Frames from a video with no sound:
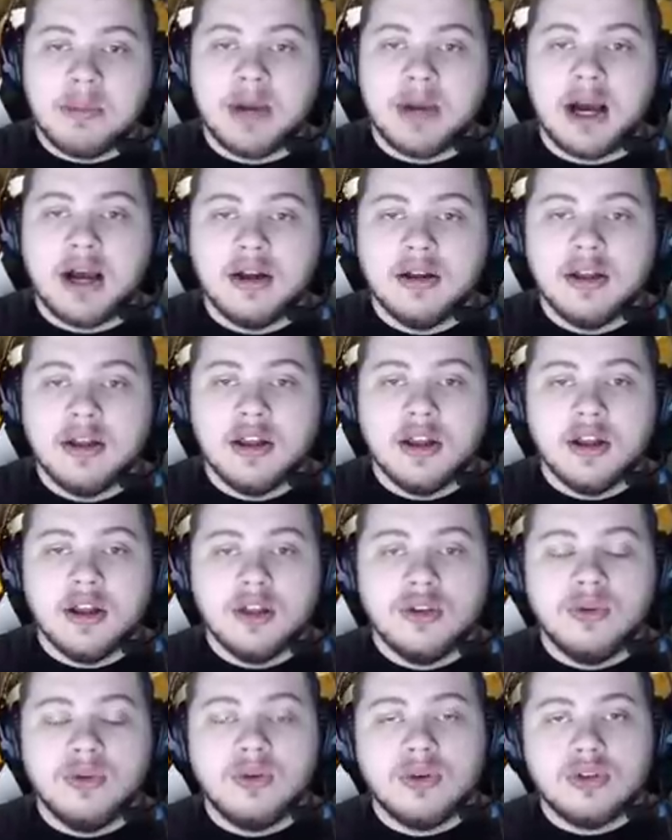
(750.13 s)
Abra.
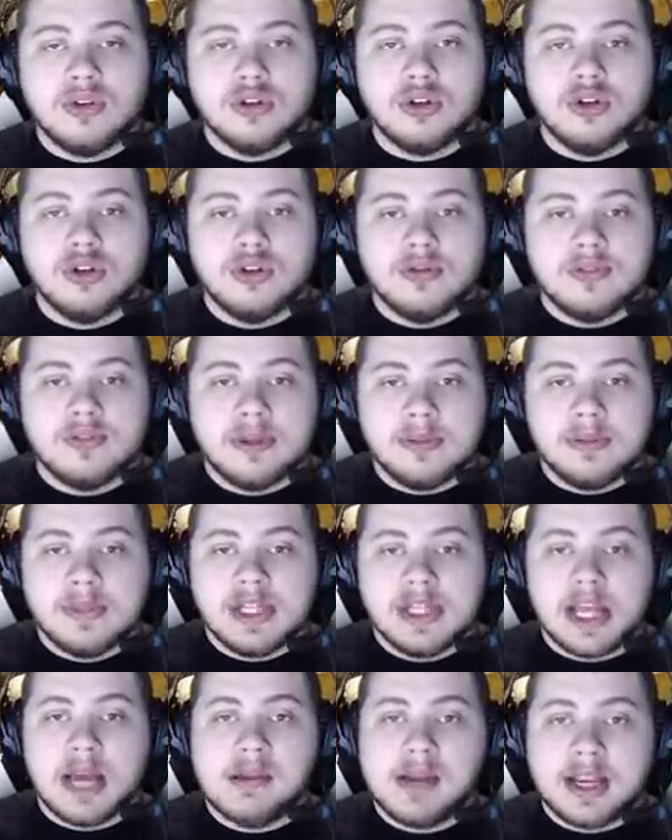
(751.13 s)
Donc le
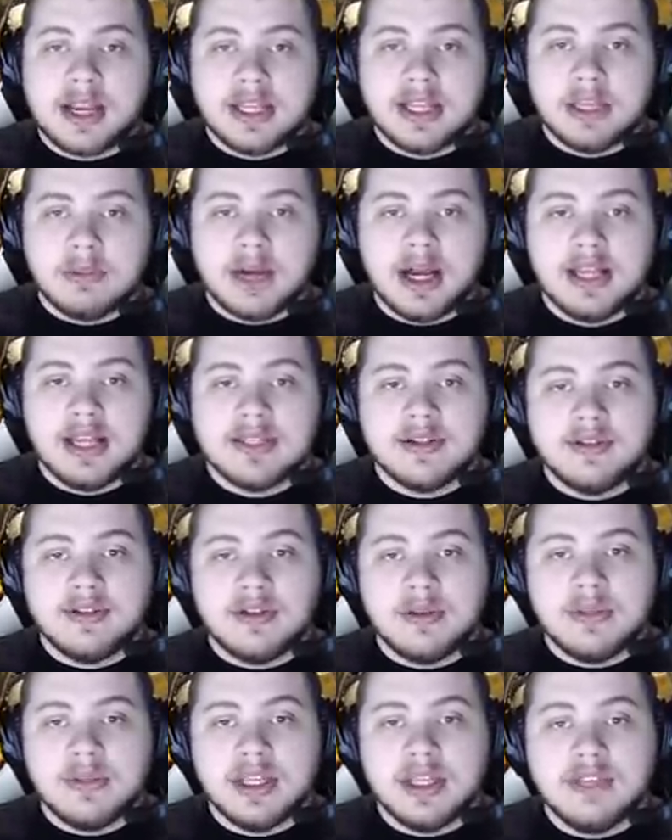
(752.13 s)
famille Abracadabra, c'est le
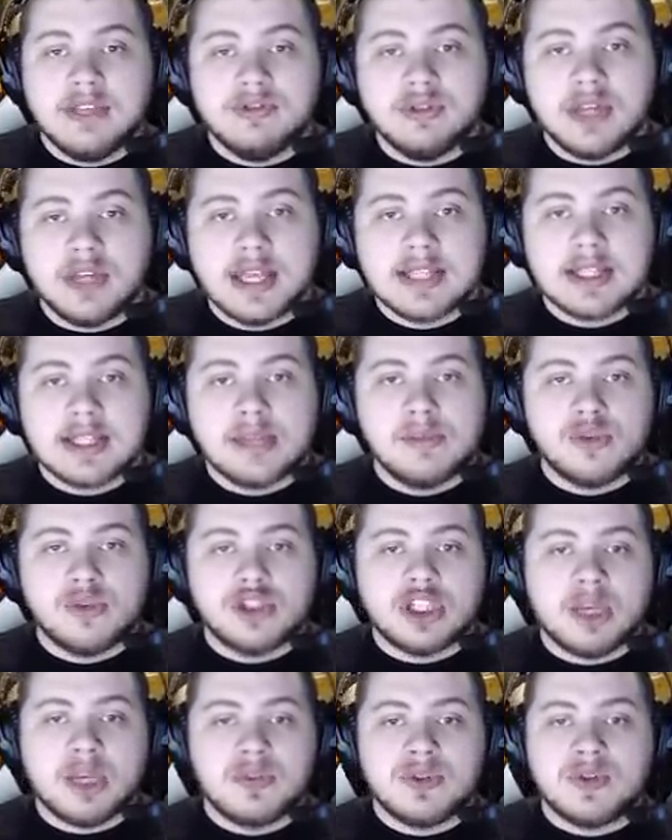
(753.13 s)
familier qui vaut
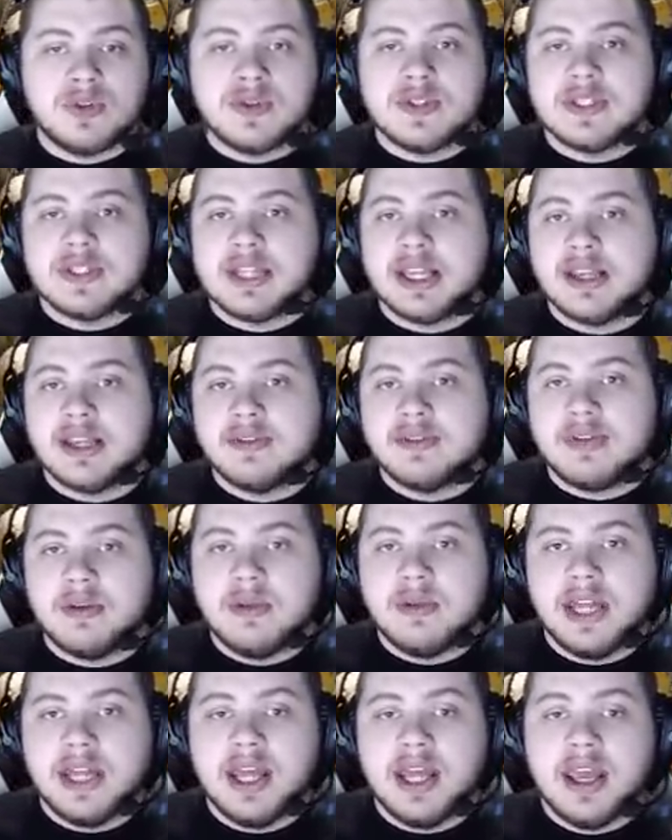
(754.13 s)
extrêmement cher puisque c'est un
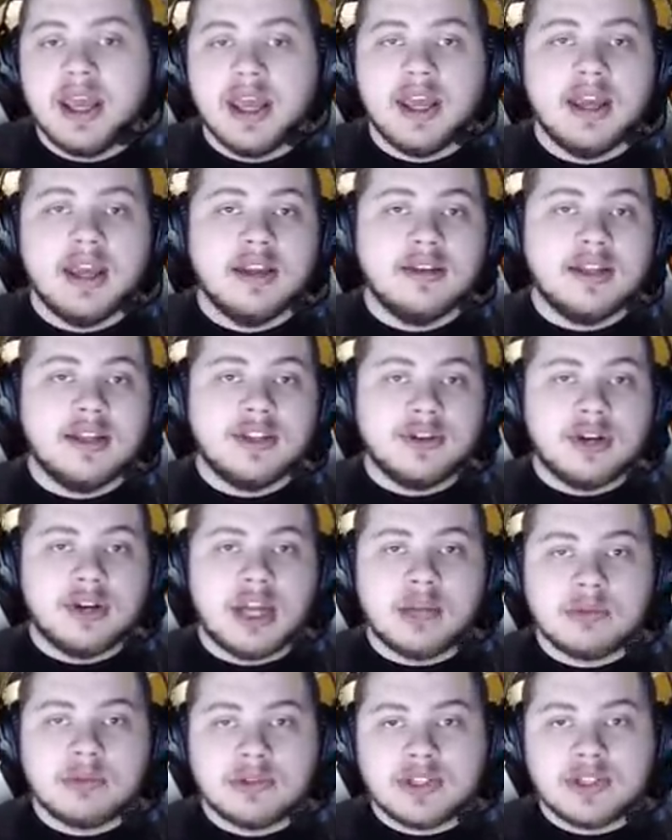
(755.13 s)
familier datant de la